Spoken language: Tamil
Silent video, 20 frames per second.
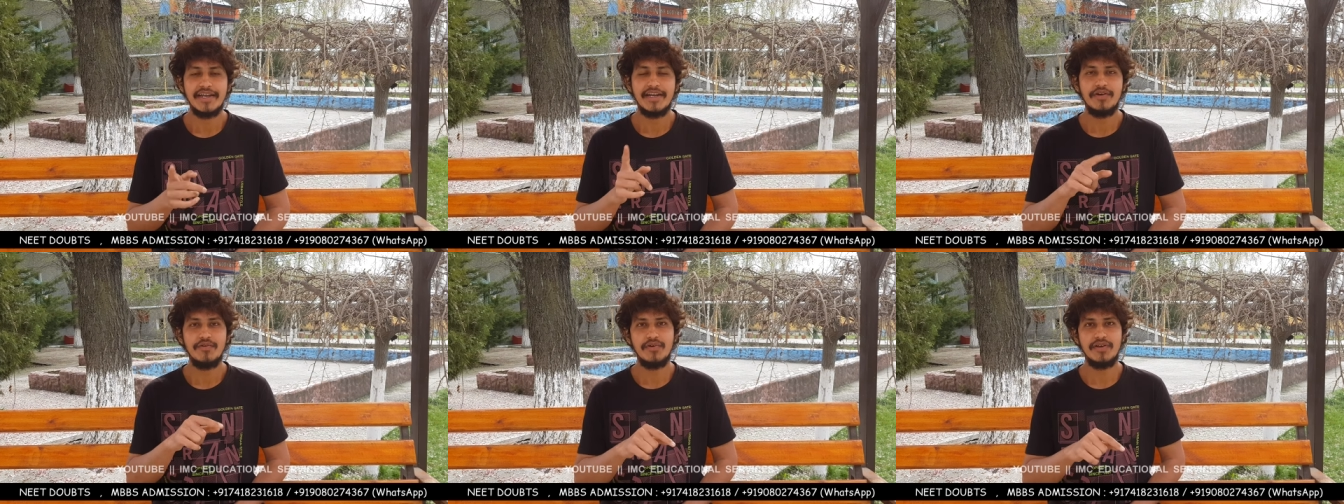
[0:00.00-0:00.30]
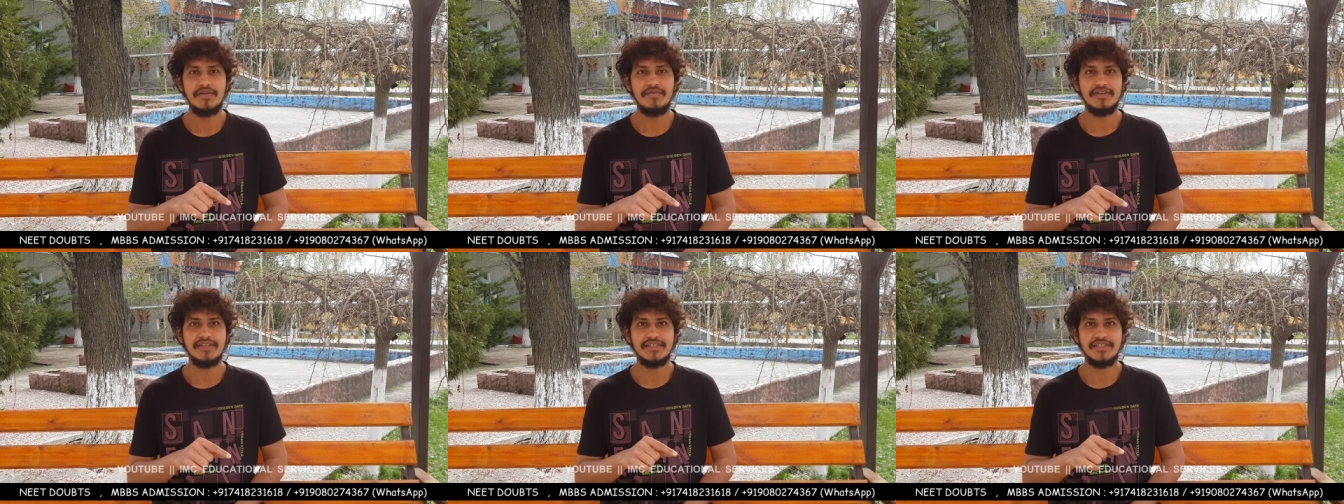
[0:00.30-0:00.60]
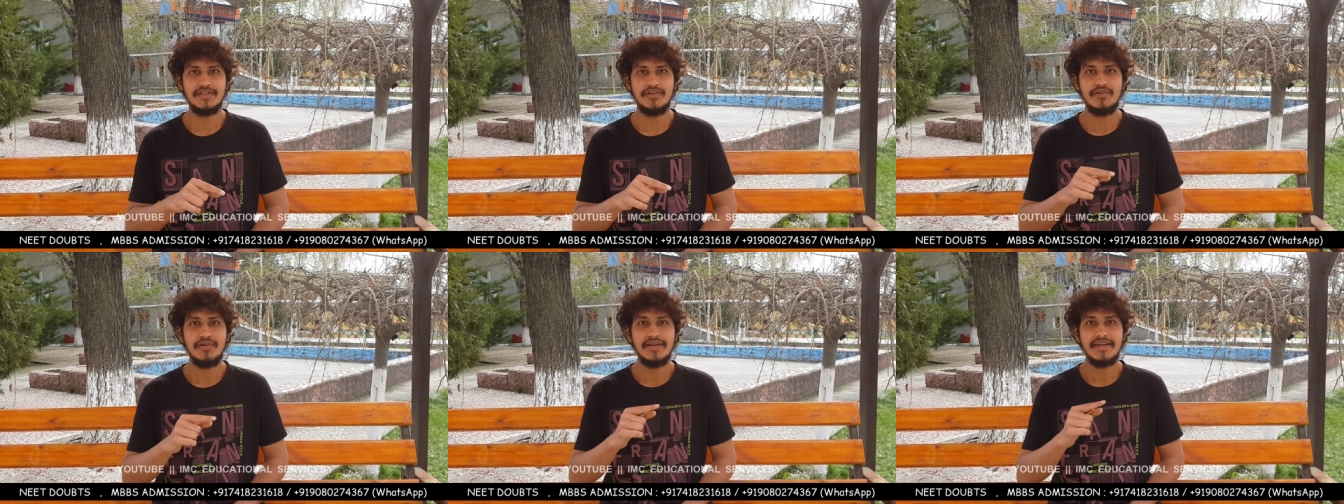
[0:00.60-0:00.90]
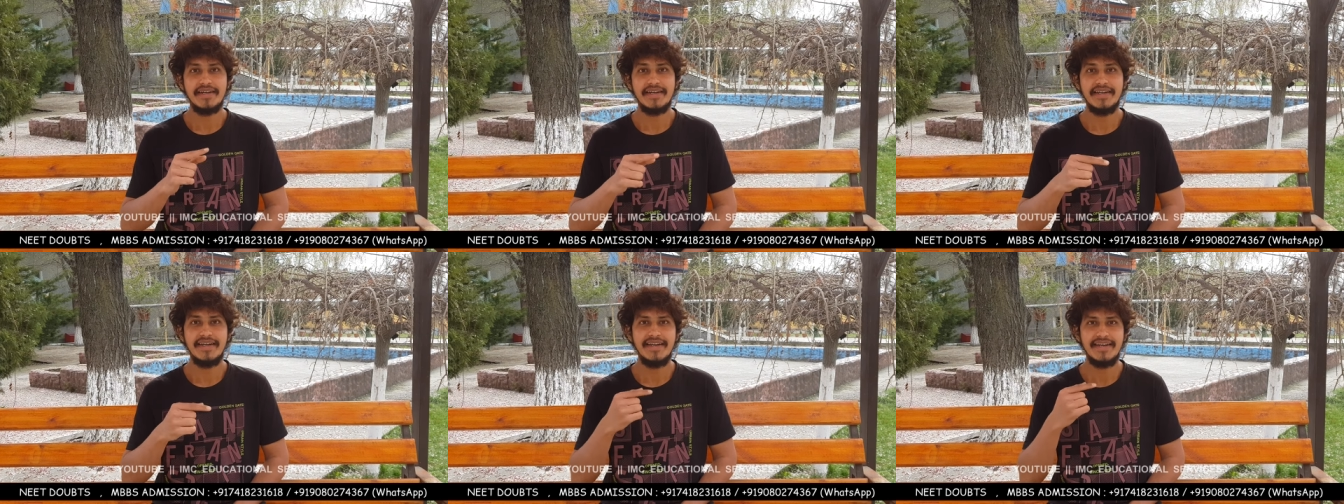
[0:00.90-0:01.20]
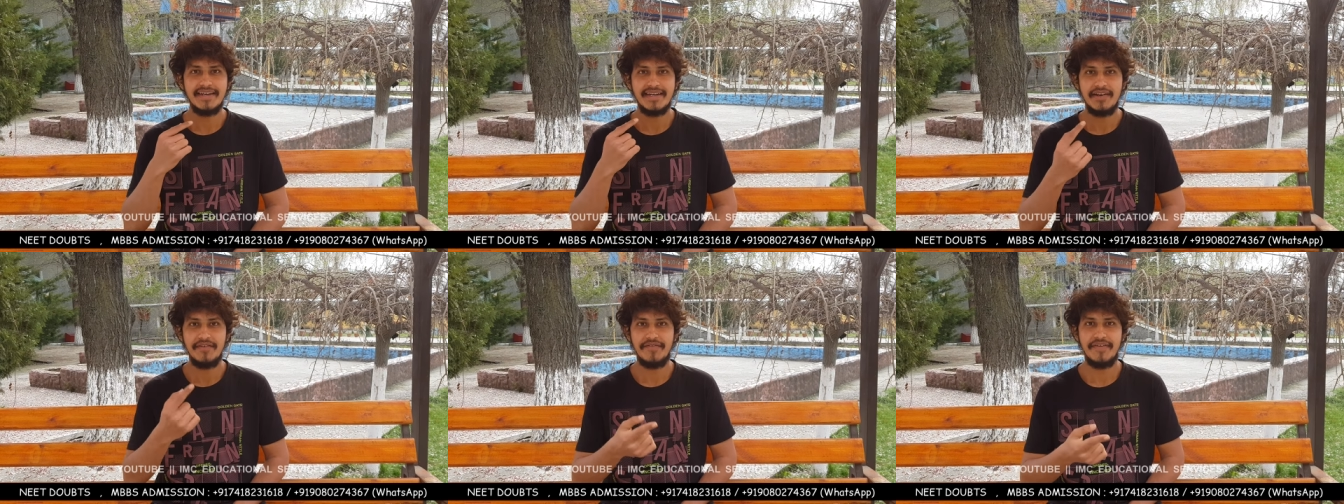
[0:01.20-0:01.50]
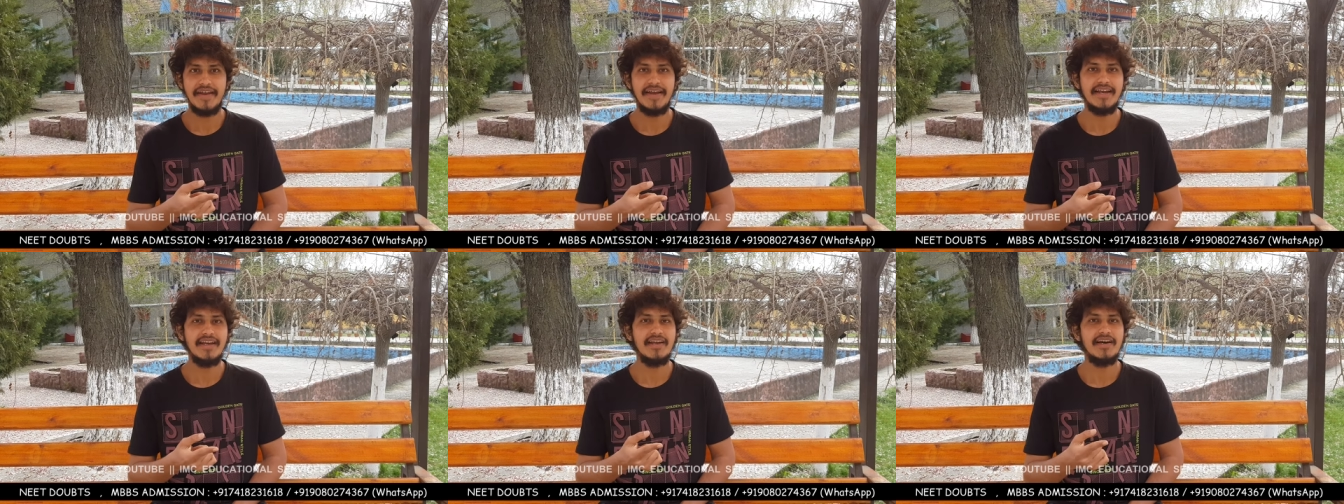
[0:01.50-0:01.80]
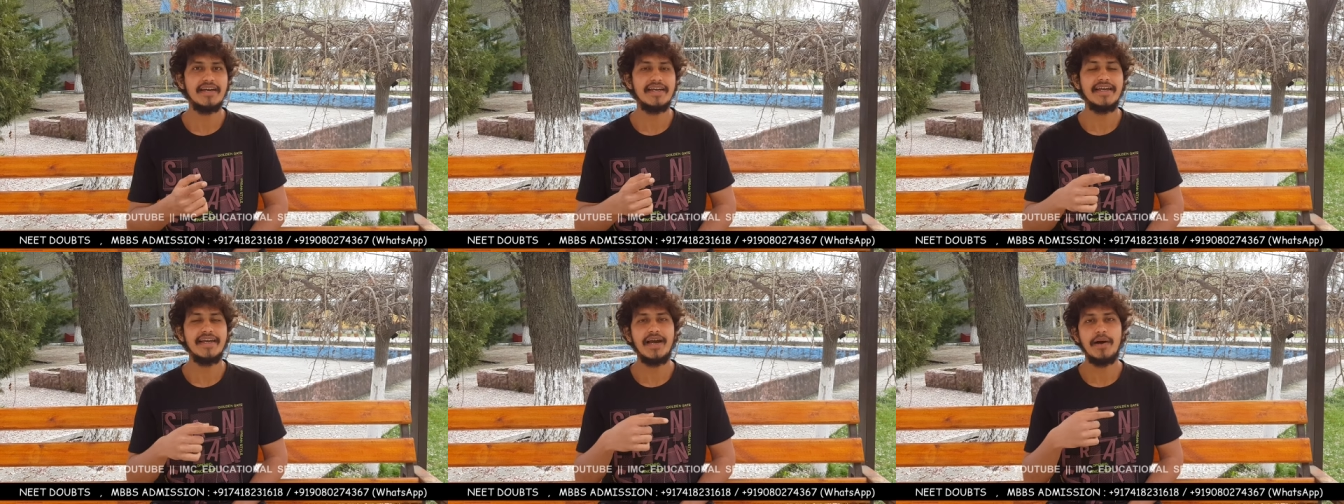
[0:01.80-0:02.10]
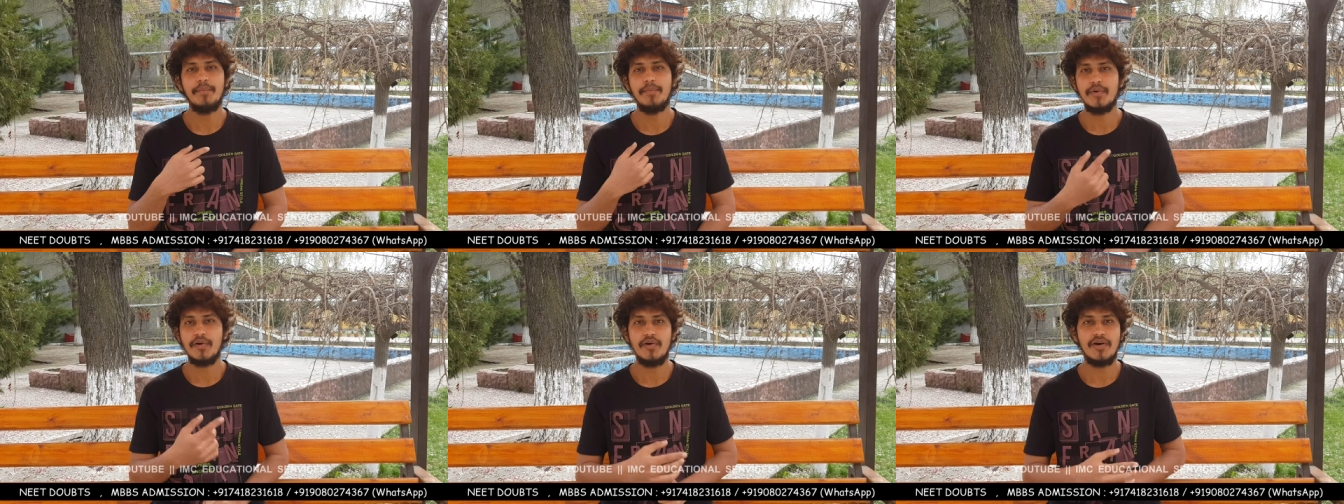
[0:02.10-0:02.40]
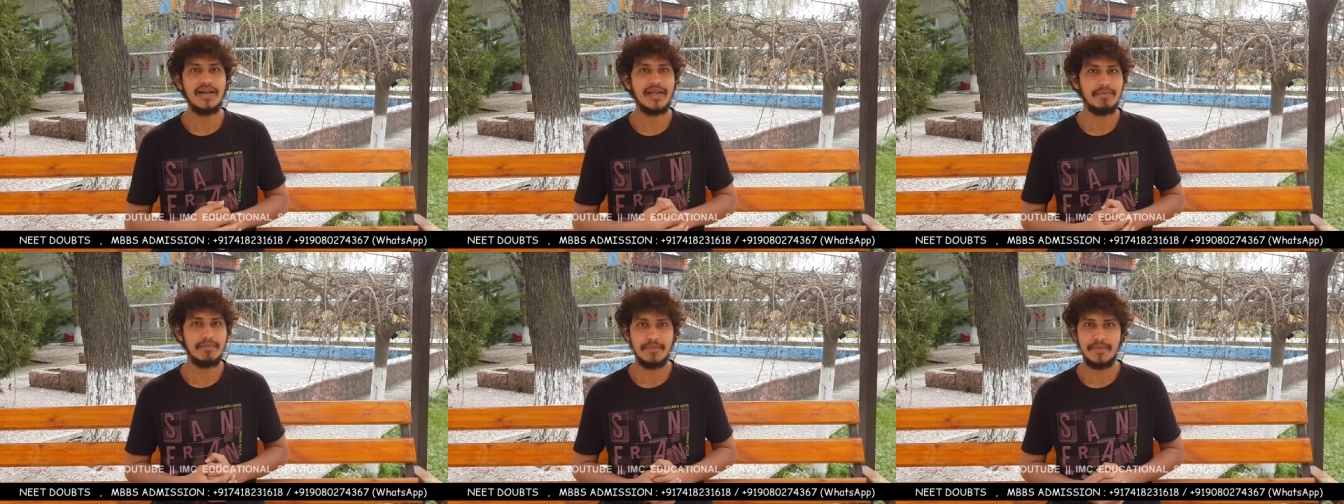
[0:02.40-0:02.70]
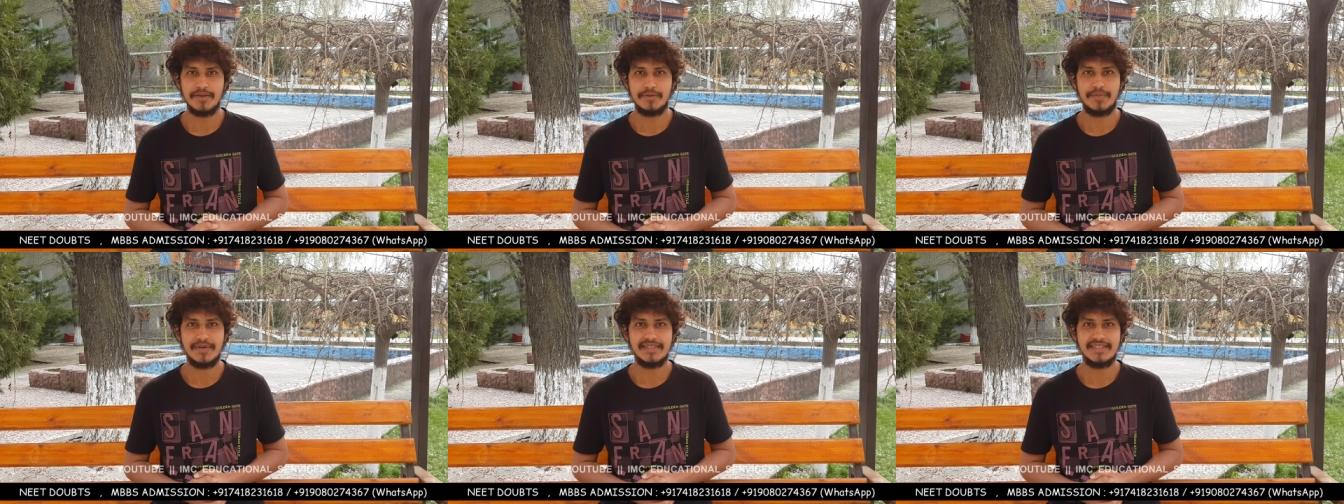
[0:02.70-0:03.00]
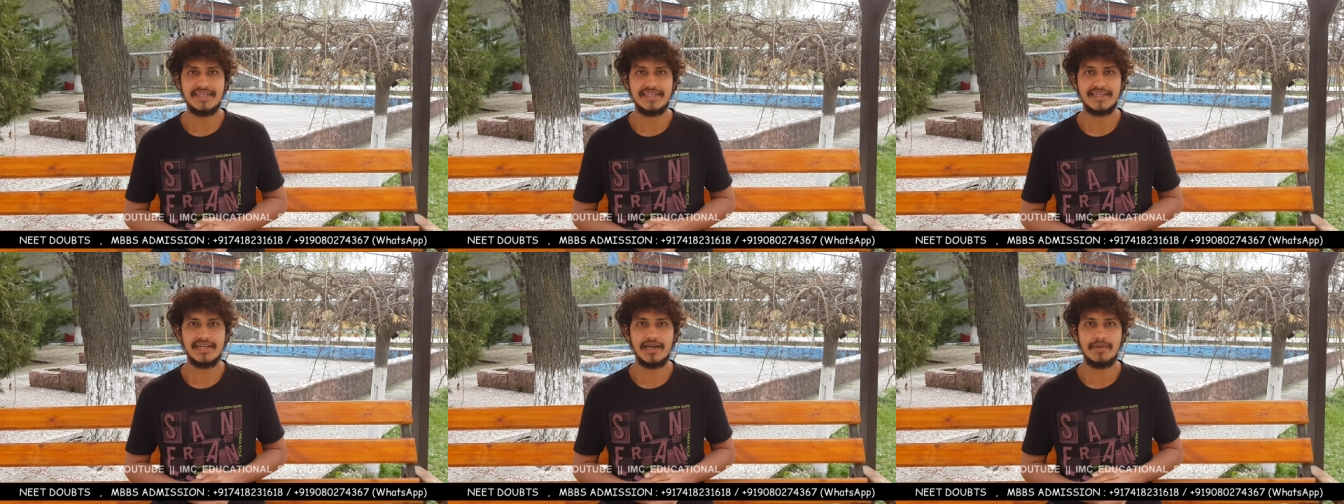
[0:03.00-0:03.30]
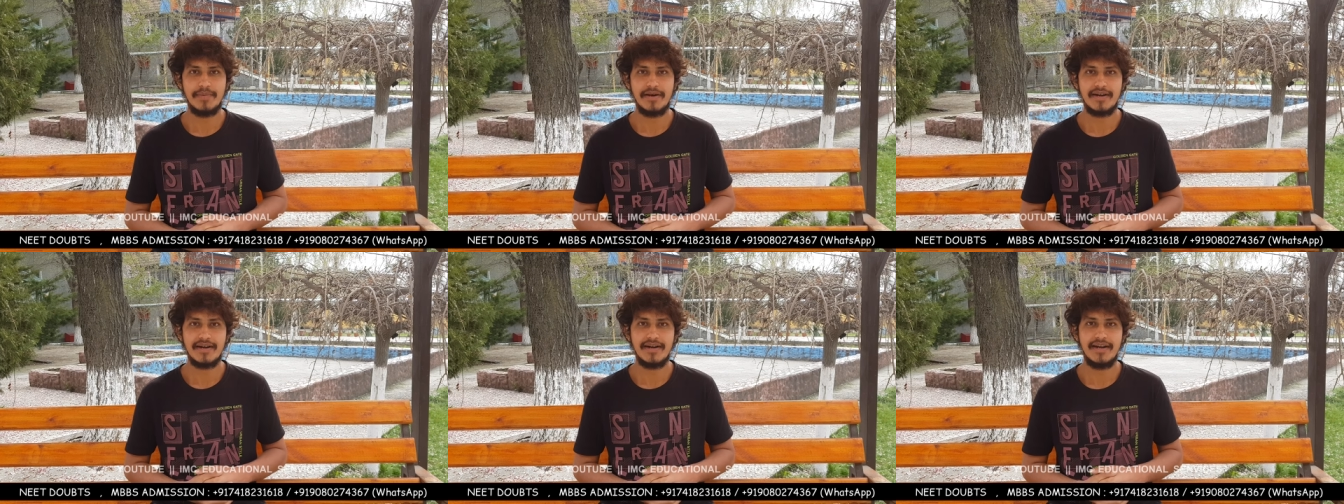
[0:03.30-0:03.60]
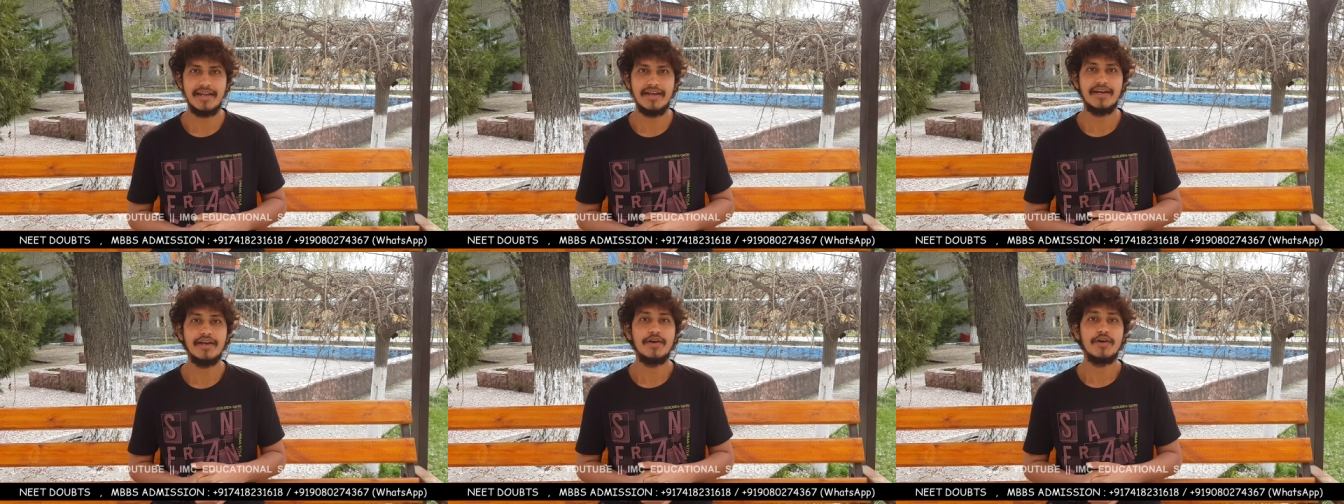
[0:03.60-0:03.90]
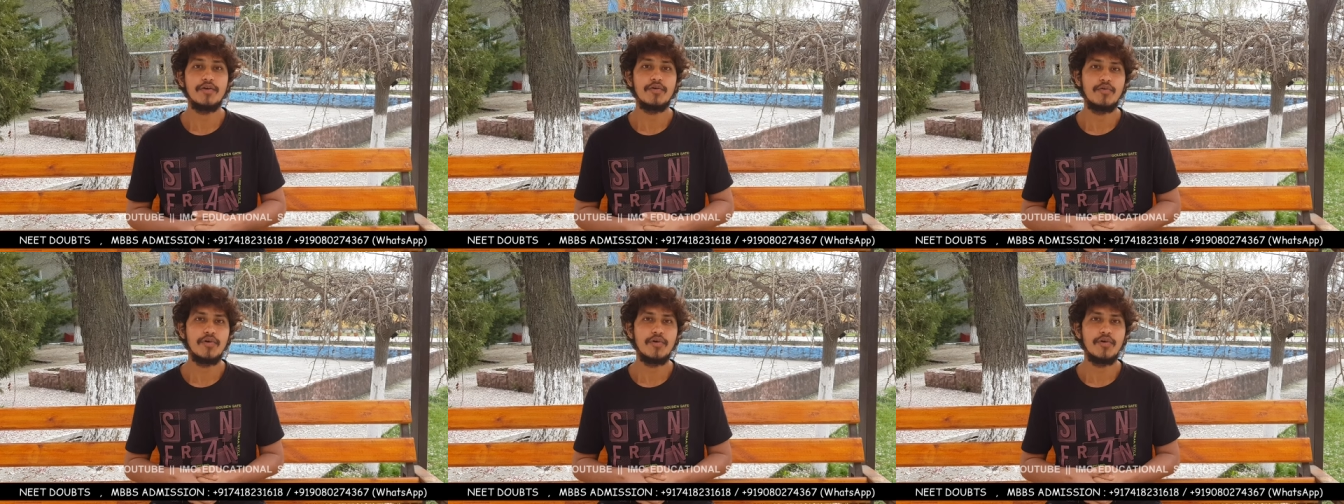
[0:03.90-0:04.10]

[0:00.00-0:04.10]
இன்னொரு விஷயம் நீட்டில் ஃபெயில் ஆகி அப்ராடில் எம்பிபிஎஸ் படிச்சுட்டு இருக்காங்க பாருங்களேன்